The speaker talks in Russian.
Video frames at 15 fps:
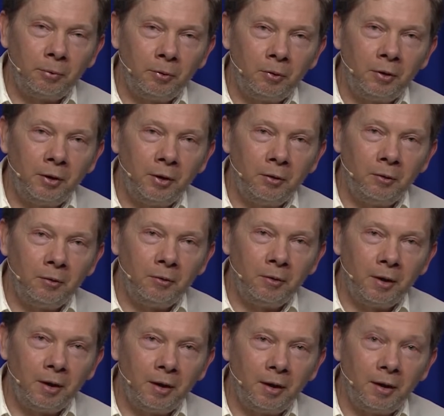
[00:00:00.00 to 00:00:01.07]
сами не
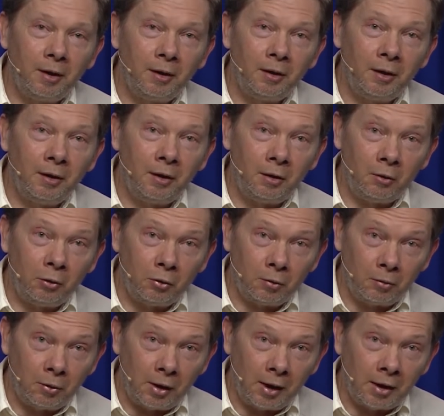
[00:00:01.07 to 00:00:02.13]
утаскивали вас
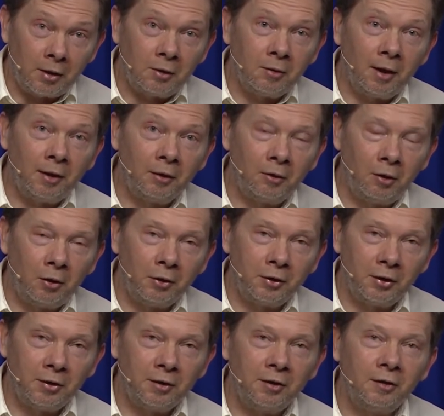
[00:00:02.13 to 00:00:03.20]
в свою неосознанность.